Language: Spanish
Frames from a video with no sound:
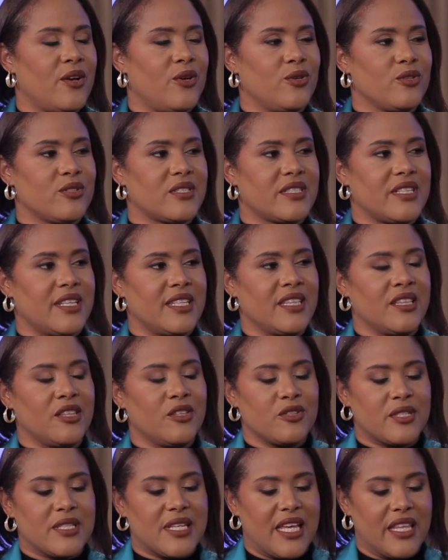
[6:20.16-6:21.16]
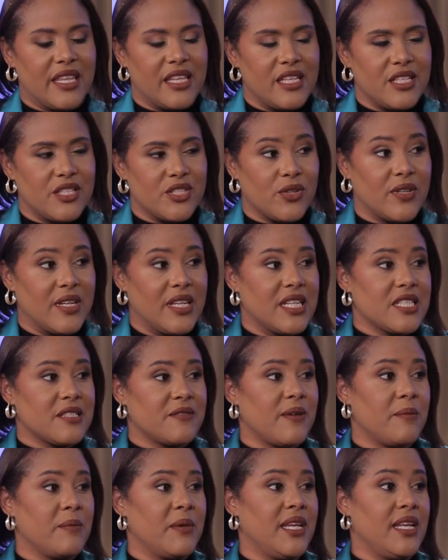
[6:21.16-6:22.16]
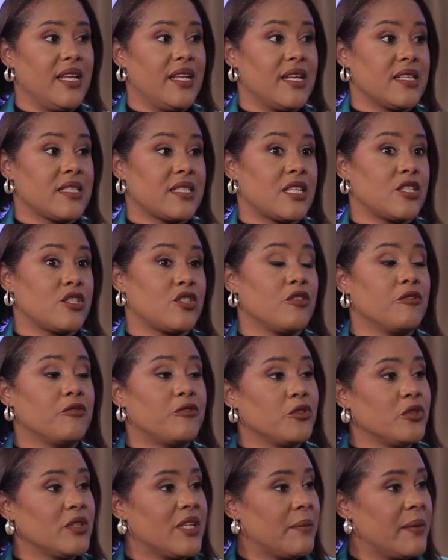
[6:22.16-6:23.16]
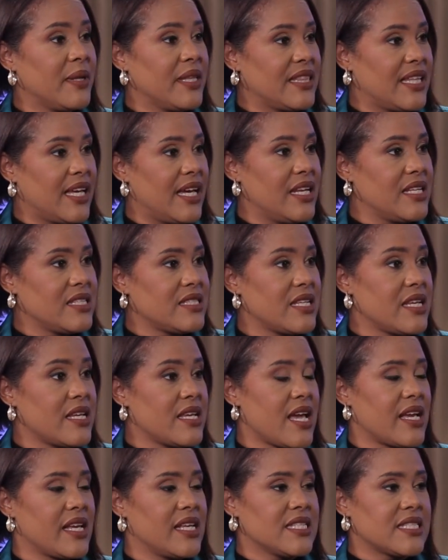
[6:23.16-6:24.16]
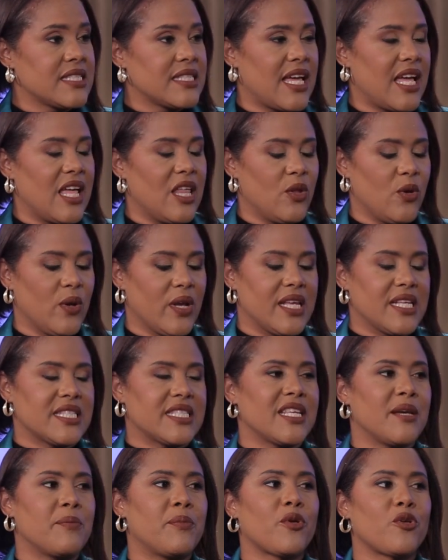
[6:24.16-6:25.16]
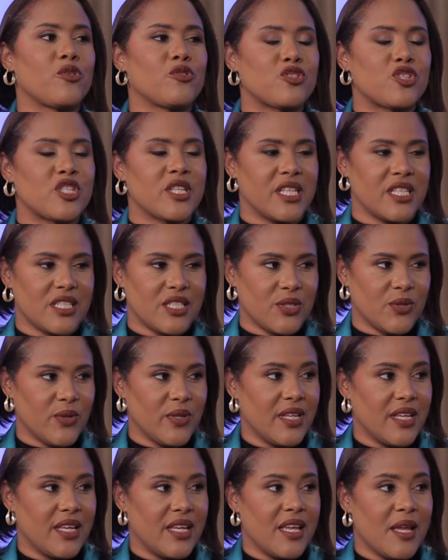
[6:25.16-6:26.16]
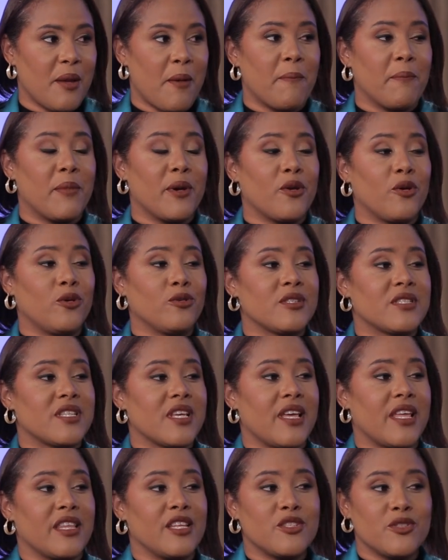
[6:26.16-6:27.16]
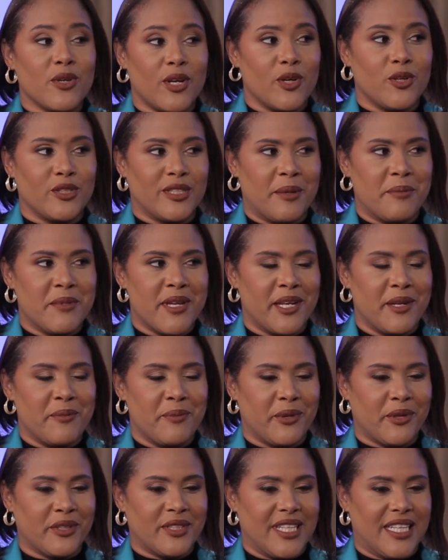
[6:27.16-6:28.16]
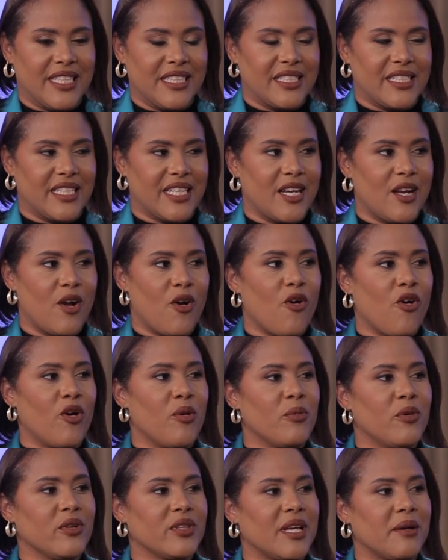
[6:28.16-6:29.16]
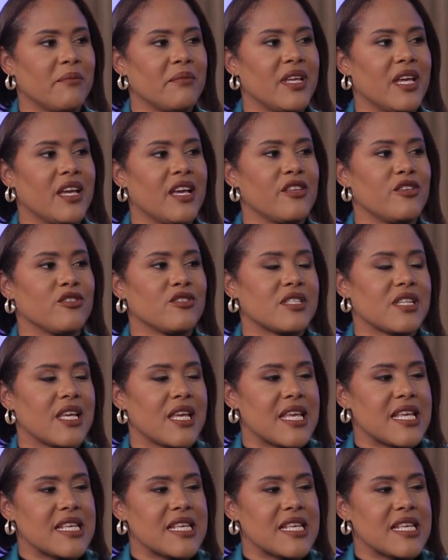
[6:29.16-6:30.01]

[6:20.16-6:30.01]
Usted nos ha dicho que las familias son fundamentales y que han estado en este proceso, pero usted ha dicho algo también importante, cómo también ellos